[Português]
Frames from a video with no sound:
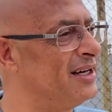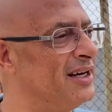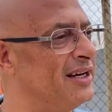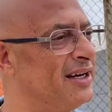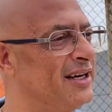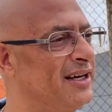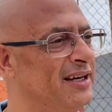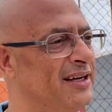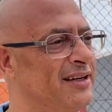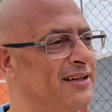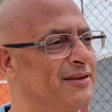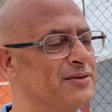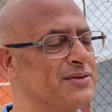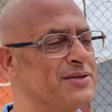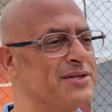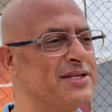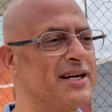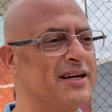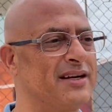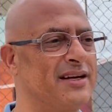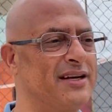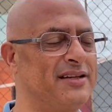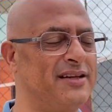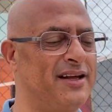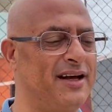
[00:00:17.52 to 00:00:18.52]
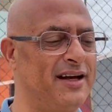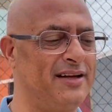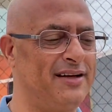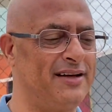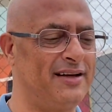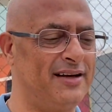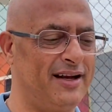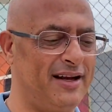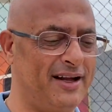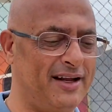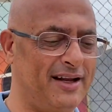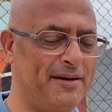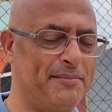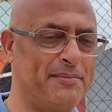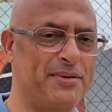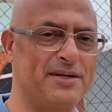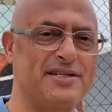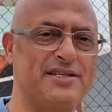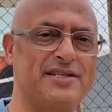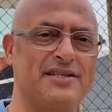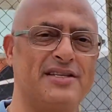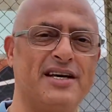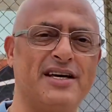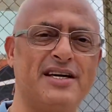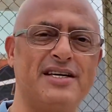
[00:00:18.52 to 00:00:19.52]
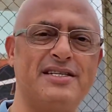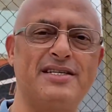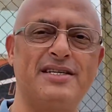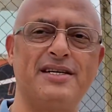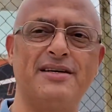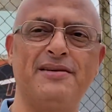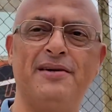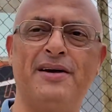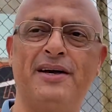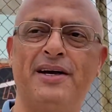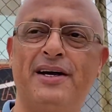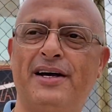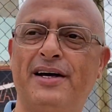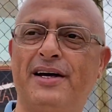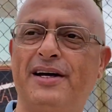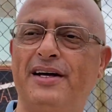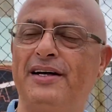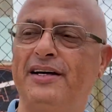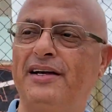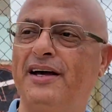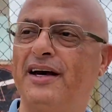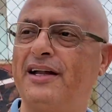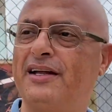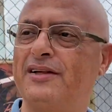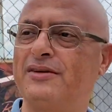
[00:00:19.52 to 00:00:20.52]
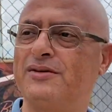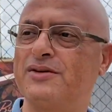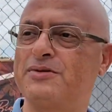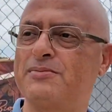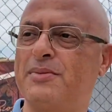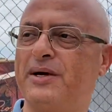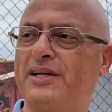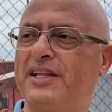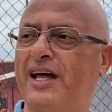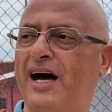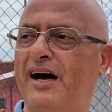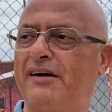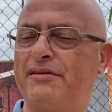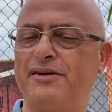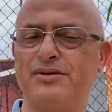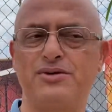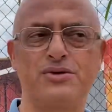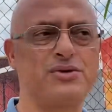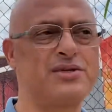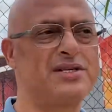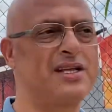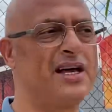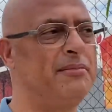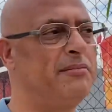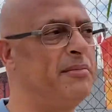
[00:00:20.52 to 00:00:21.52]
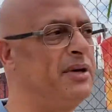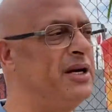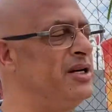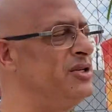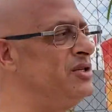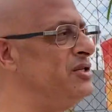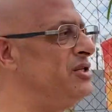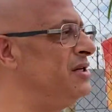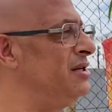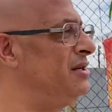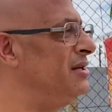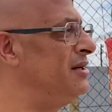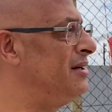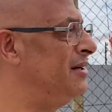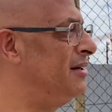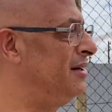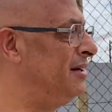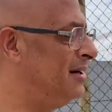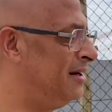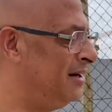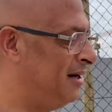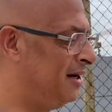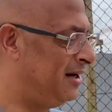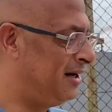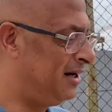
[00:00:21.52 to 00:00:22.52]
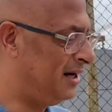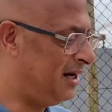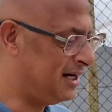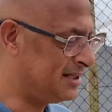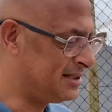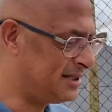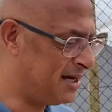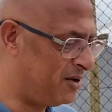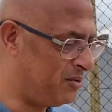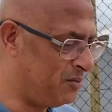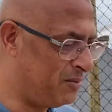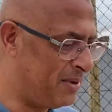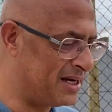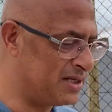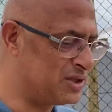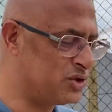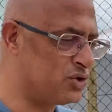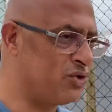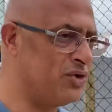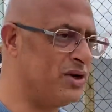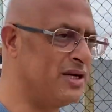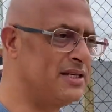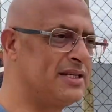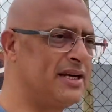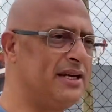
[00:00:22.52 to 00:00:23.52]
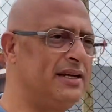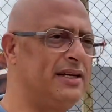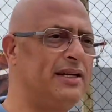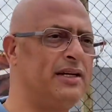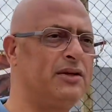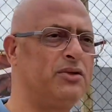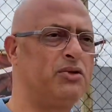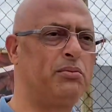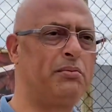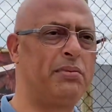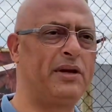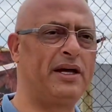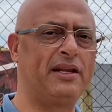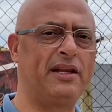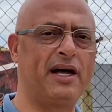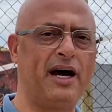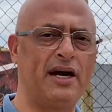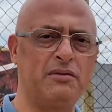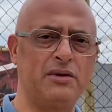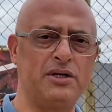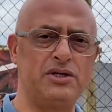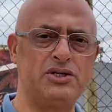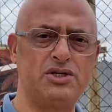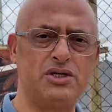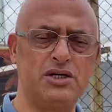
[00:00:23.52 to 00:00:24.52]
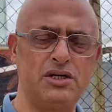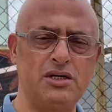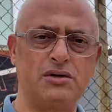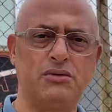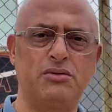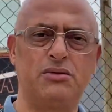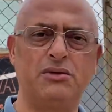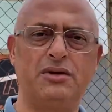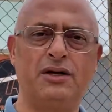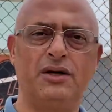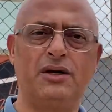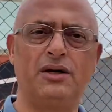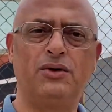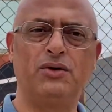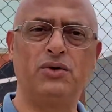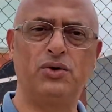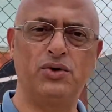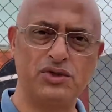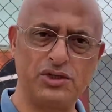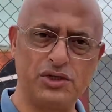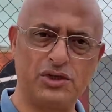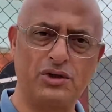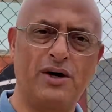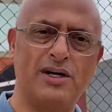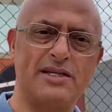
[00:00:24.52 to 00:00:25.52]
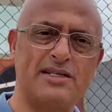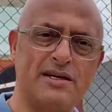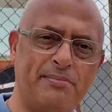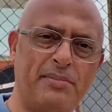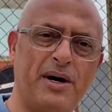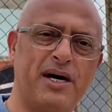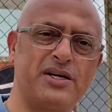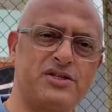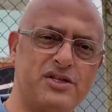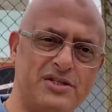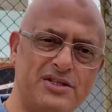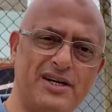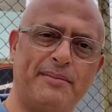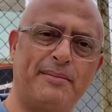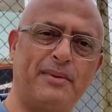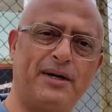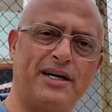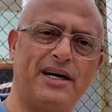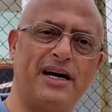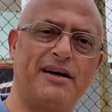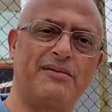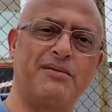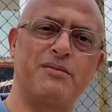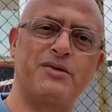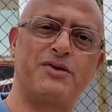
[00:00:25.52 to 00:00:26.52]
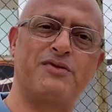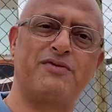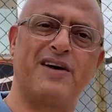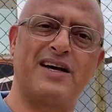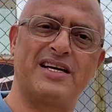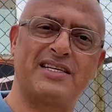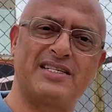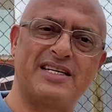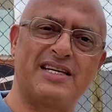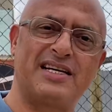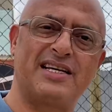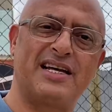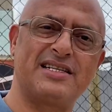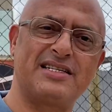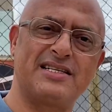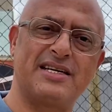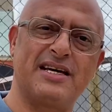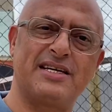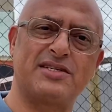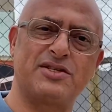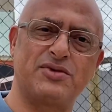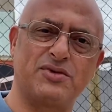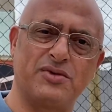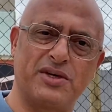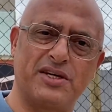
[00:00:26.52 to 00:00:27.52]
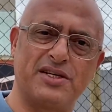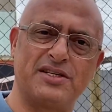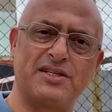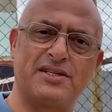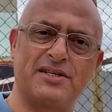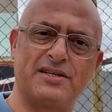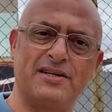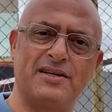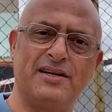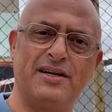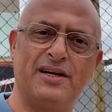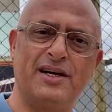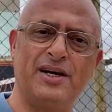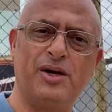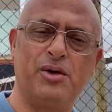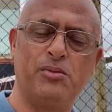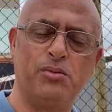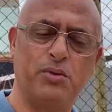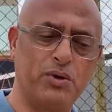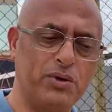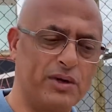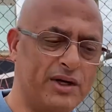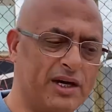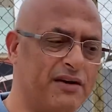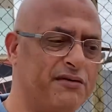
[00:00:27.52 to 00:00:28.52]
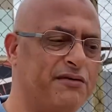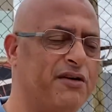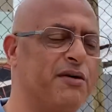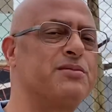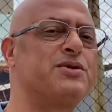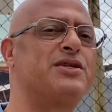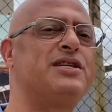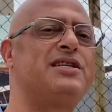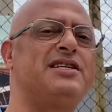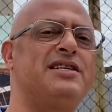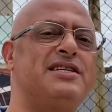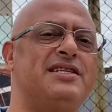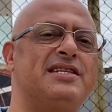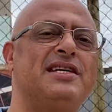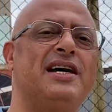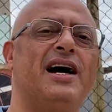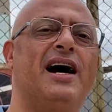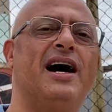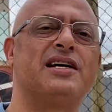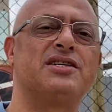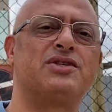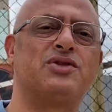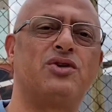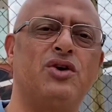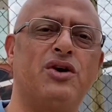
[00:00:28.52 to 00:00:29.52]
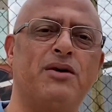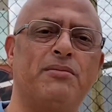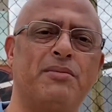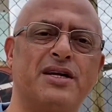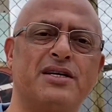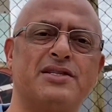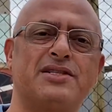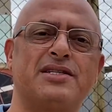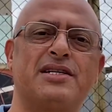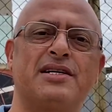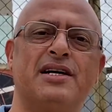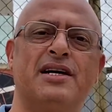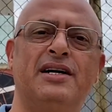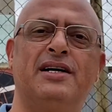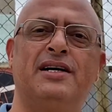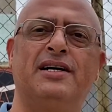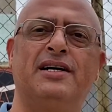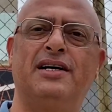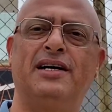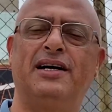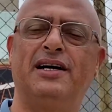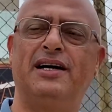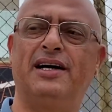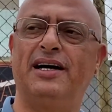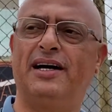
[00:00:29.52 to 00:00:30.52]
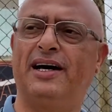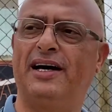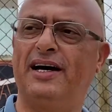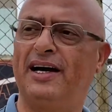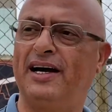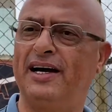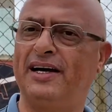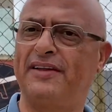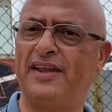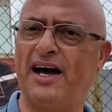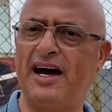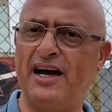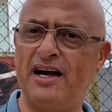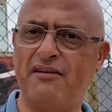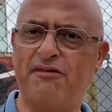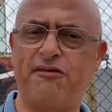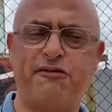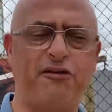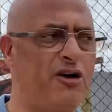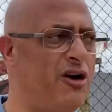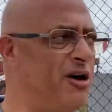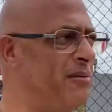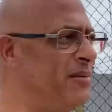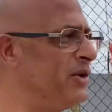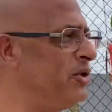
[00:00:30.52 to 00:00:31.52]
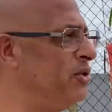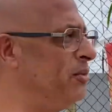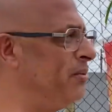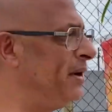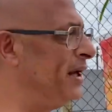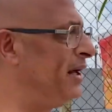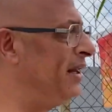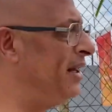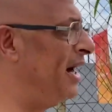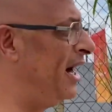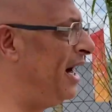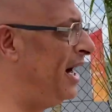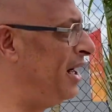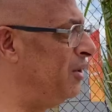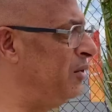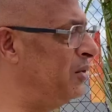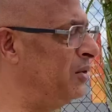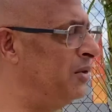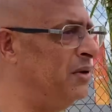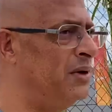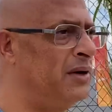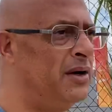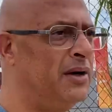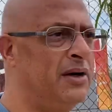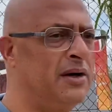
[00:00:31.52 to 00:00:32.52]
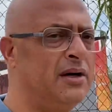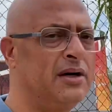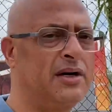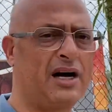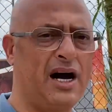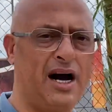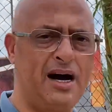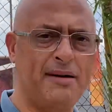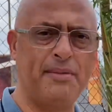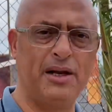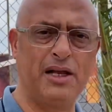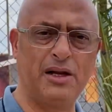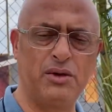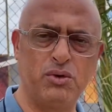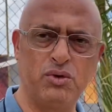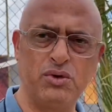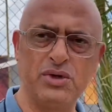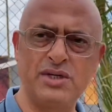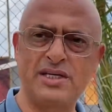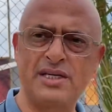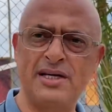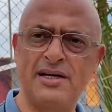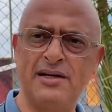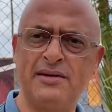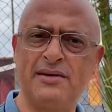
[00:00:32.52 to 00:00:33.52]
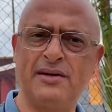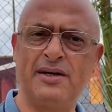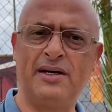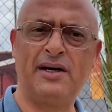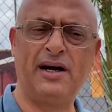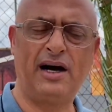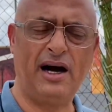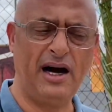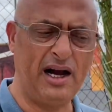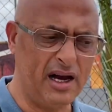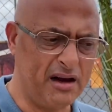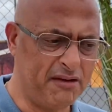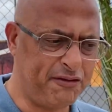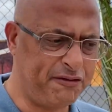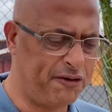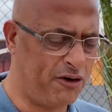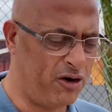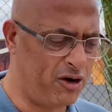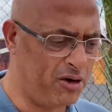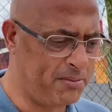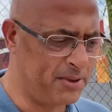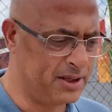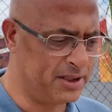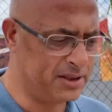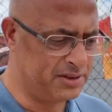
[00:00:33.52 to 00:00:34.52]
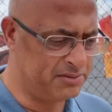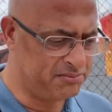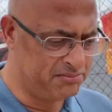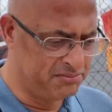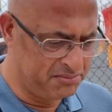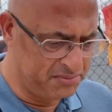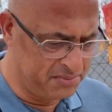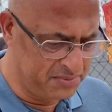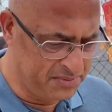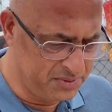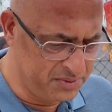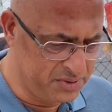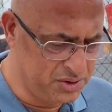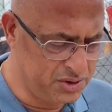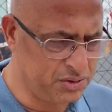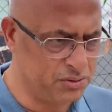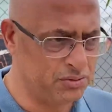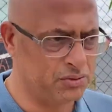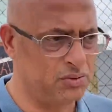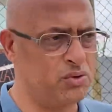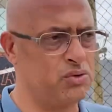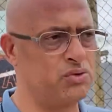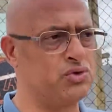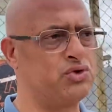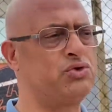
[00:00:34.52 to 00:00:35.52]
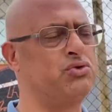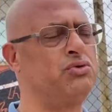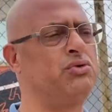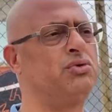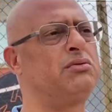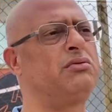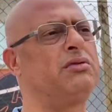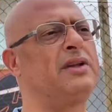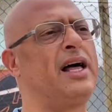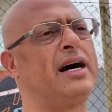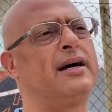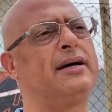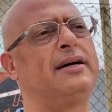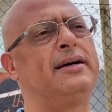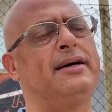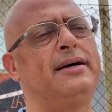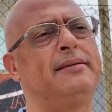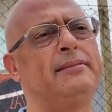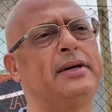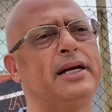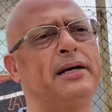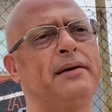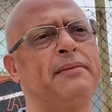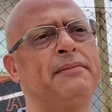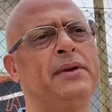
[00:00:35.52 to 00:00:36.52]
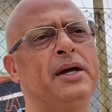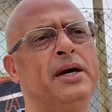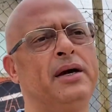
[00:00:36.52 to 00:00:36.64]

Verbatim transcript: é quem nos secretaria lá na presidência, e ela nos mandava justamente as arrumações ali do plenário antigo, onde nós a partir de amanhã vamos fazer as sessões, porque vamos iniciar as obras é, da reforma do plenário Carmen Lúcia, a reforma do conjunto da Câmara.